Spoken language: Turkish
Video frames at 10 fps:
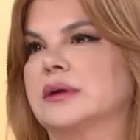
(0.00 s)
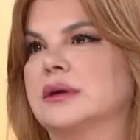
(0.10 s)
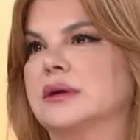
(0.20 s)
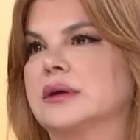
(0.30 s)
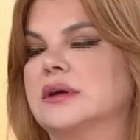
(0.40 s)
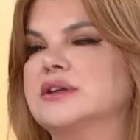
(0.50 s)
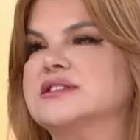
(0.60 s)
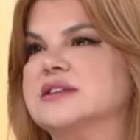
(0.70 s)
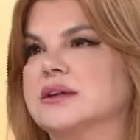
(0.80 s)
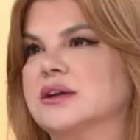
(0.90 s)
milyon çıktı. İlk
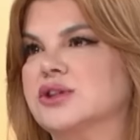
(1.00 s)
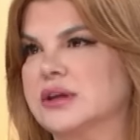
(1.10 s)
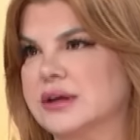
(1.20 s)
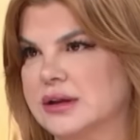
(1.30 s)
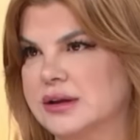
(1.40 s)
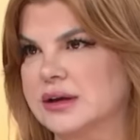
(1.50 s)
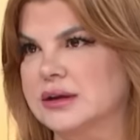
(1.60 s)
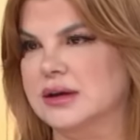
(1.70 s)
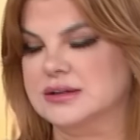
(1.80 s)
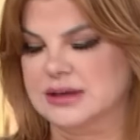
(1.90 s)
sanatçıya gelene
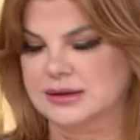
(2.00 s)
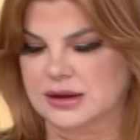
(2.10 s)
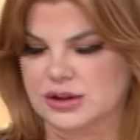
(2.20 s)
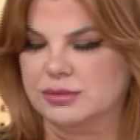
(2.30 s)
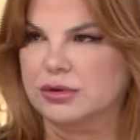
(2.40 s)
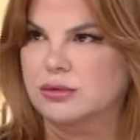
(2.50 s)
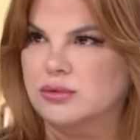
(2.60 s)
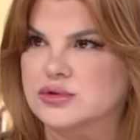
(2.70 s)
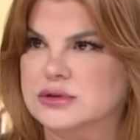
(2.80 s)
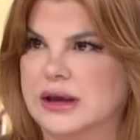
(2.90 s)
kadar zaten şimdi
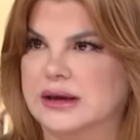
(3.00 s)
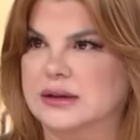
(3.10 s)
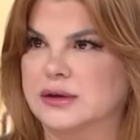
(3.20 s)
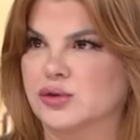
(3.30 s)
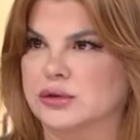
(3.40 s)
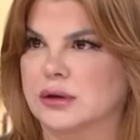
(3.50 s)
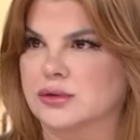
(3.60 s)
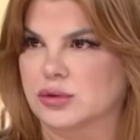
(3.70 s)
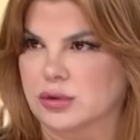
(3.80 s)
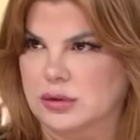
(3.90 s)
üste ekleniyor da.
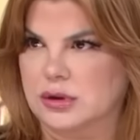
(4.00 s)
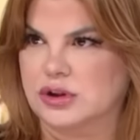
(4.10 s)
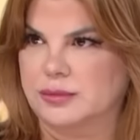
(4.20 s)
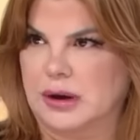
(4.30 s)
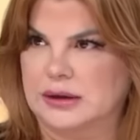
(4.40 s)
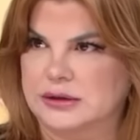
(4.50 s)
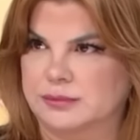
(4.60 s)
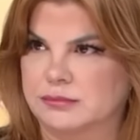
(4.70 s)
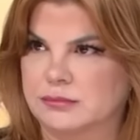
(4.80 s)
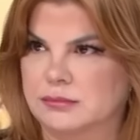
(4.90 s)
Çünkü işi bağladım.
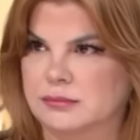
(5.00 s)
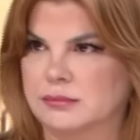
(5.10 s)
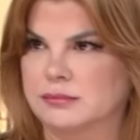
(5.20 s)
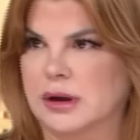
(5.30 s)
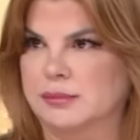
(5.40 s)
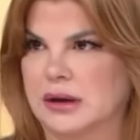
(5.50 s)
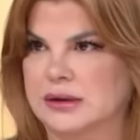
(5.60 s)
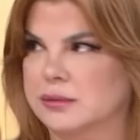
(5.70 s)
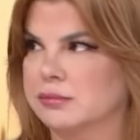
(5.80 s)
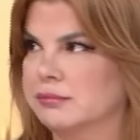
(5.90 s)
Ben
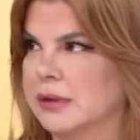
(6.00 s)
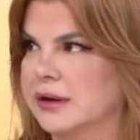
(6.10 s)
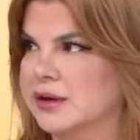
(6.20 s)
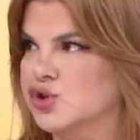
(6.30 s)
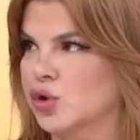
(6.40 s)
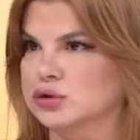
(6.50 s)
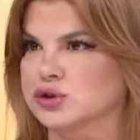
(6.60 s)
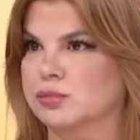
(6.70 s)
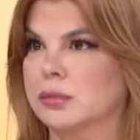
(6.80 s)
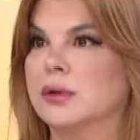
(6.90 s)
bağladım. O ben aracı
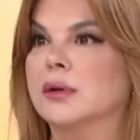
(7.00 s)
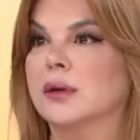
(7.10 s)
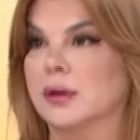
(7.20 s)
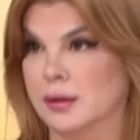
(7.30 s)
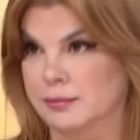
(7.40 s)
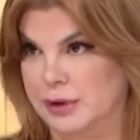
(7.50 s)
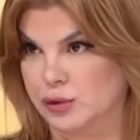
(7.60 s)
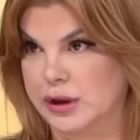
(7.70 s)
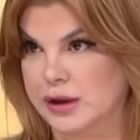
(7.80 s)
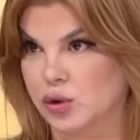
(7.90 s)
oldum. Ben
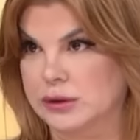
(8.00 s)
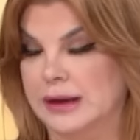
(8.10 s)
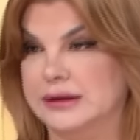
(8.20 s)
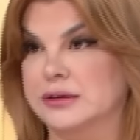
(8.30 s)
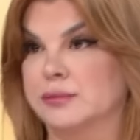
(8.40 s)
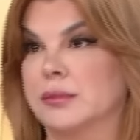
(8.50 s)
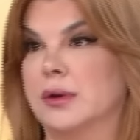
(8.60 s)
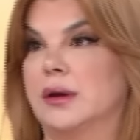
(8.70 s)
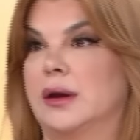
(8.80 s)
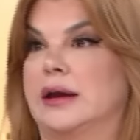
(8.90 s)
oraya yönlendirdim.
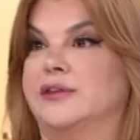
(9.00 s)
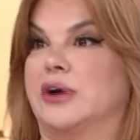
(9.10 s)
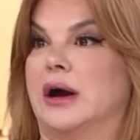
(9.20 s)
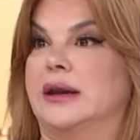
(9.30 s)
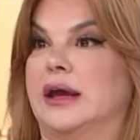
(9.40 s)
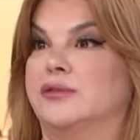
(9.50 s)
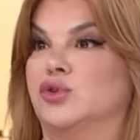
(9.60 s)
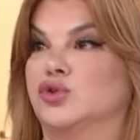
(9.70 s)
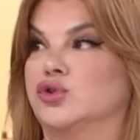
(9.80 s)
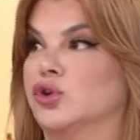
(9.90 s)
Mutlaka Elif Karlı evde
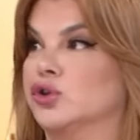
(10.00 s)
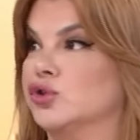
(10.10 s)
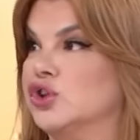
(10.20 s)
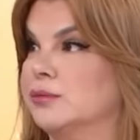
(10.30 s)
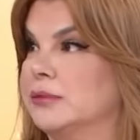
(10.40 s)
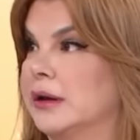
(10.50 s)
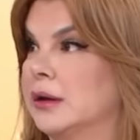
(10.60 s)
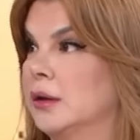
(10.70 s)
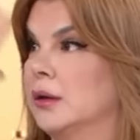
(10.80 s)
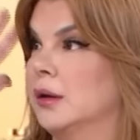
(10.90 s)
oturuyordu şimdi.
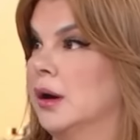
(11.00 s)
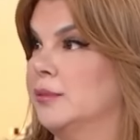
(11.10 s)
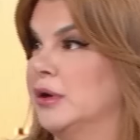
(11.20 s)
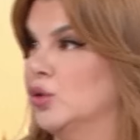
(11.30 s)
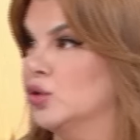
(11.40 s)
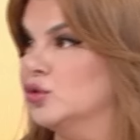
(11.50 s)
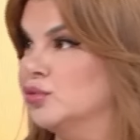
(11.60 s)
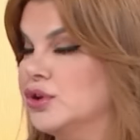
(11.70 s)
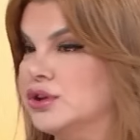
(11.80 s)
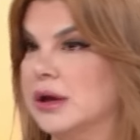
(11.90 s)
Haberi yoktu
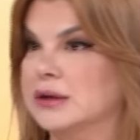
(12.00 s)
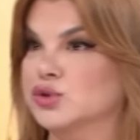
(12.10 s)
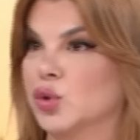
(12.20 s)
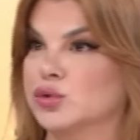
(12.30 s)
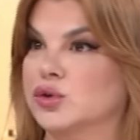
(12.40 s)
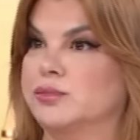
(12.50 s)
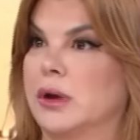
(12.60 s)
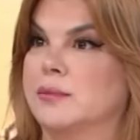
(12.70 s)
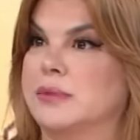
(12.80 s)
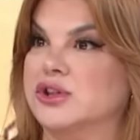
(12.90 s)
bu işten. Ne oldu?
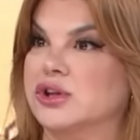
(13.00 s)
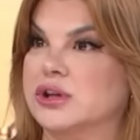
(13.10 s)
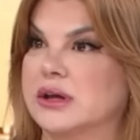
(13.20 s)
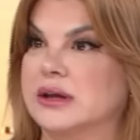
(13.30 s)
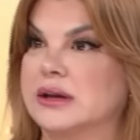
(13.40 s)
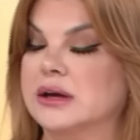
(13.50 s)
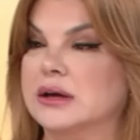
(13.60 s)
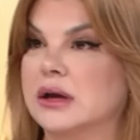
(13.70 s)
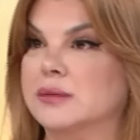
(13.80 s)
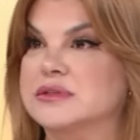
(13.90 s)
Tabii, Beş kişiye gelene
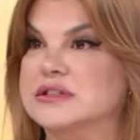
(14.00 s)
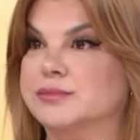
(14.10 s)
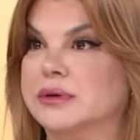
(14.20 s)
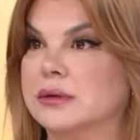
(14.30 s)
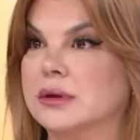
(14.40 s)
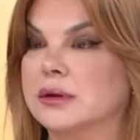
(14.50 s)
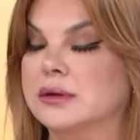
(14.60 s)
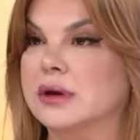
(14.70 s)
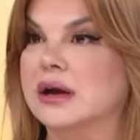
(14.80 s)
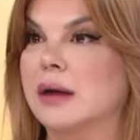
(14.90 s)
kadar bizim e,
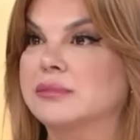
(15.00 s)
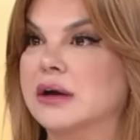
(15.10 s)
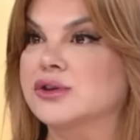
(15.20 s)
rakamlar